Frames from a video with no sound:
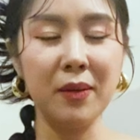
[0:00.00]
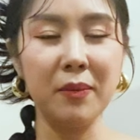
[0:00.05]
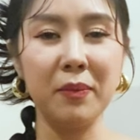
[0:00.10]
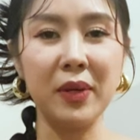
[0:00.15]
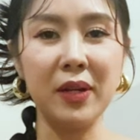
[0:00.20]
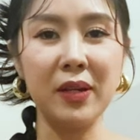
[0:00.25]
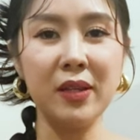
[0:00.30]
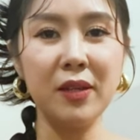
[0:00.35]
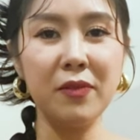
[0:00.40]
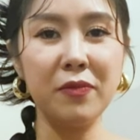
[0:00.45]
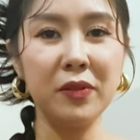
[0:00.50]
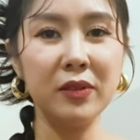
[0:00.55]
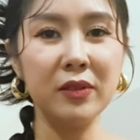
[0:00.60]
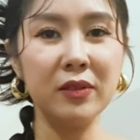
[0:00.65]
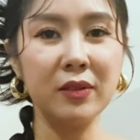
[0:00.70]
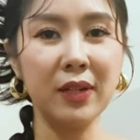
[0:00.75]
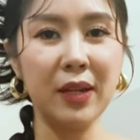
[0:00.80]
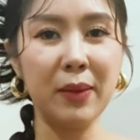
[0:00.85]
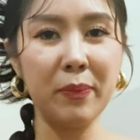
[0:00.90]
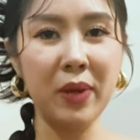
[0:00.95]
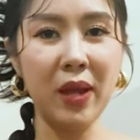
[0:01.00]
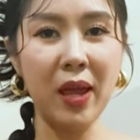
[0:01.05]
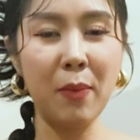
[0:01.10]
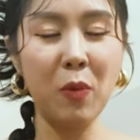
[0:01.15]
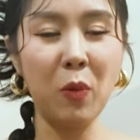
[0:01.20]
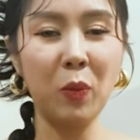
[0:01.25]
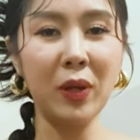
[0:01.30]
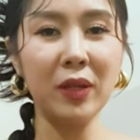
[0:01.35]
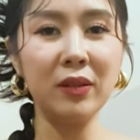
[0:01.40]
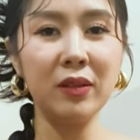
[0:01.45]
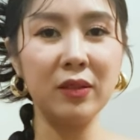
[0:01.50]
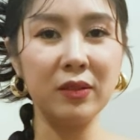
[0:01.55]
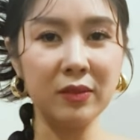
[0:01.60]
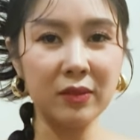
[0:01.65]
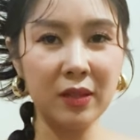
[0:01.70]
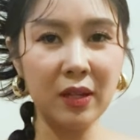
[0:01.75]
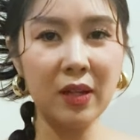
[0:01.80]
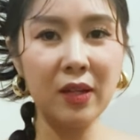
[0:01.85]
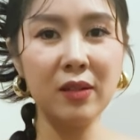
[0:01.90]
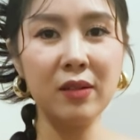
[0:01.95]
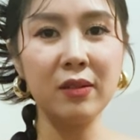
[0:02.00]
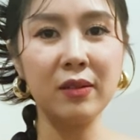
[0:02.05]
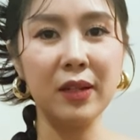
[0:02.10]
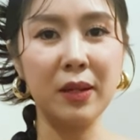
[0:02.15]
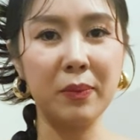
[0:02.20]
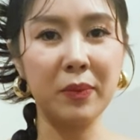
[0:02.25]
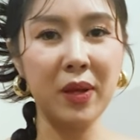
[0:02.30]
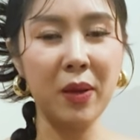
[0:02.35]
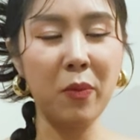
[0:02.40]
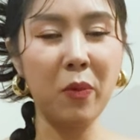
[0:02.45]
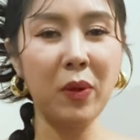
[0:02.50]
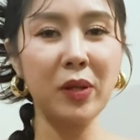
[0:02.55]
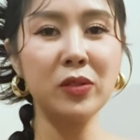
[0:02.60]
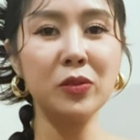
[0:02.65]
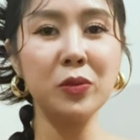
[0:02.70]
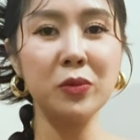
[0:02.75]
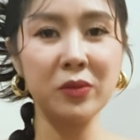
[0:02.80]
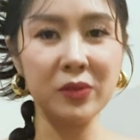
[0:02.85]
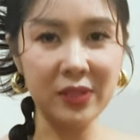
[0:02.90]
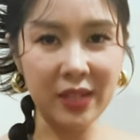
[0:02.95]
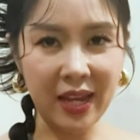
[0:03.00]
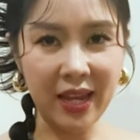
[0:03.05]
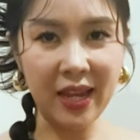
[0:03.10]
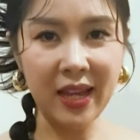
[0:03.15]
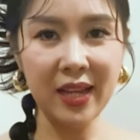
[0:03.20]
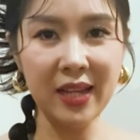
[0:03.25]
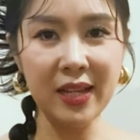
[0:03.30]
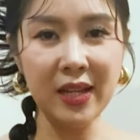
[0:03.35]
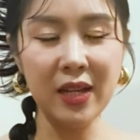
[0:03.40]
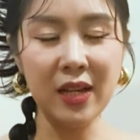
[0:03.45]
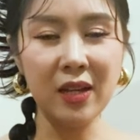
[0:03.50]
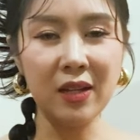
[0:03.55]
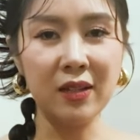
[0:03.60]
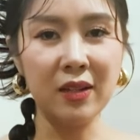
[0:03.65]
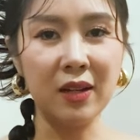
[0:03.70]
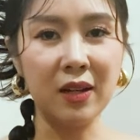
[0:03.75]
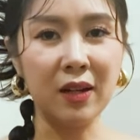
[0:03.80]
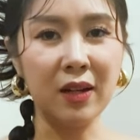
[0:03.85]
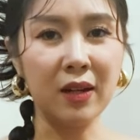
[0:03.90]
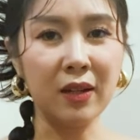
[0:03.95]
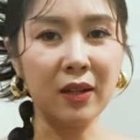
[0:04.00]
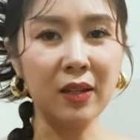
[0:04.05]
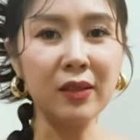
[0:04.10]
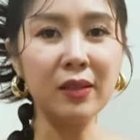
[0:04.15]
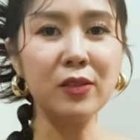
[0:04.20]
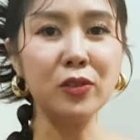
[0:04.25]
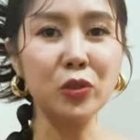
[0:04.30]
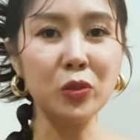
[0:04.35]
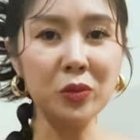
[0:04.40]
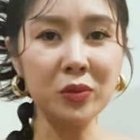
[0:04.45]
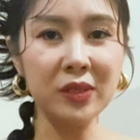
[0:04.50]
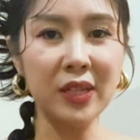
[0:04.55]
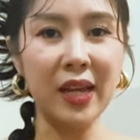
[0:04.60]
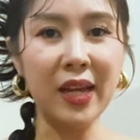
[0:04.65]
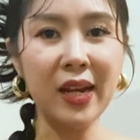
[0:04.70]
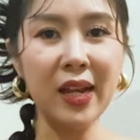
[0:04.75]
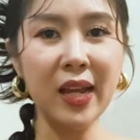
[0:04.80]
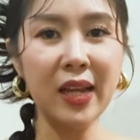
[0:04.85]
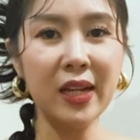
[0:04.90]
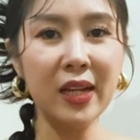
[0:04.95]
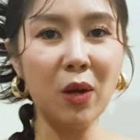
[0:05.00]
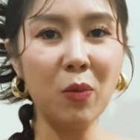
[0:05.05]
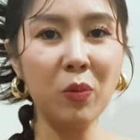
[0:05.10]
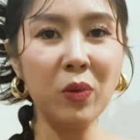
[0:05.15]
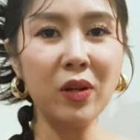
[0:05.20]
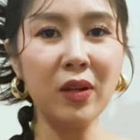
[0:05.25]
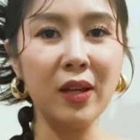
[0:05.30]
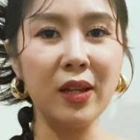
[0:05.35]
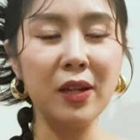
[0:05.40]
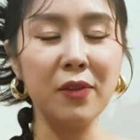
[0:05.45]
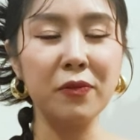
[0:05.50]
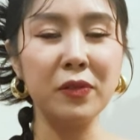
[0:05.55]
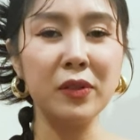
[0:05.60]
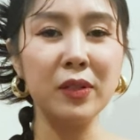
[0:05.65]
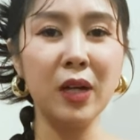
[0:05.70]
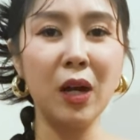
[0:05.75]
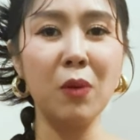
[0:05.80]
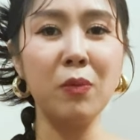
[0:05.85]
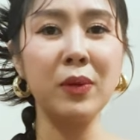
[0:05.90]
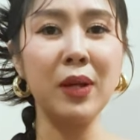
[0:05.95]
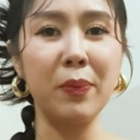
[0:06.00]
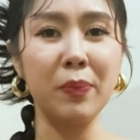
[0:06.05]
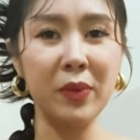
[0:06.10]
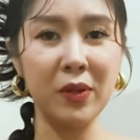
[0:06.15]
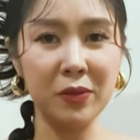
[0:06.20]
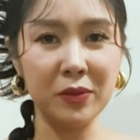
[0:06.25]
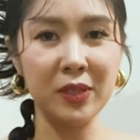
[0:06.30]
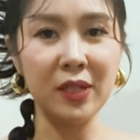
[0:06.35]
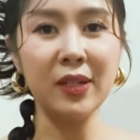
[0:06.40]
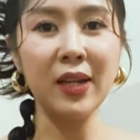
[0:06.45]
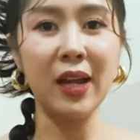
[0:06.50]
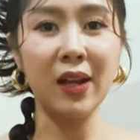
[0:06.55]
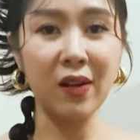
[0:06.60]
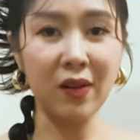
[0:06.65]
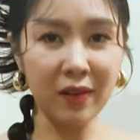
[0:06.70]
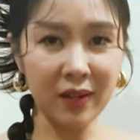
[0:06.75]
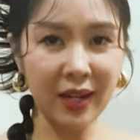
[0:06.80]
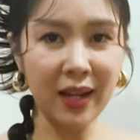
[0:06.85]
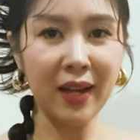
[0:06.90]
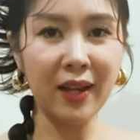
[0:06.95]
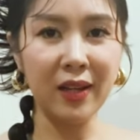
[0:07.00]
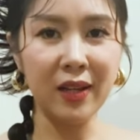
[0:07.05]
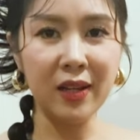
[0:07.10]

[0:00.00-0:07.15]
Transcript: bởi vì phương được làm nghề một cách tử tế được làm nghề một cách suôn sẻ à, cái từ suôn sẻ ở đây không có nghĩa là phương không gặp nhiều trở ngại khó khăn